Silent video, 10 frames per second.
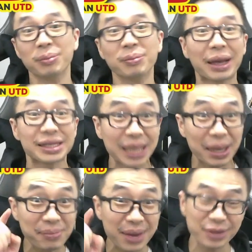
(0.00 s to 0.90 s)

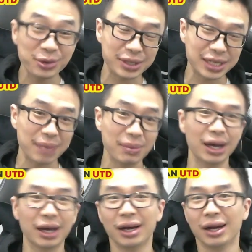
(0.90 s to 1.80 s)
Benzema juga
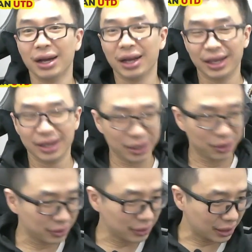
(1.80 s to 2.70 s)
sama ya
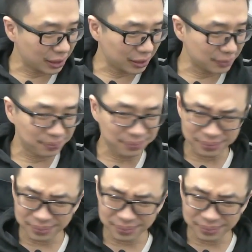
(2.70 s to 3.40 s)
itu um,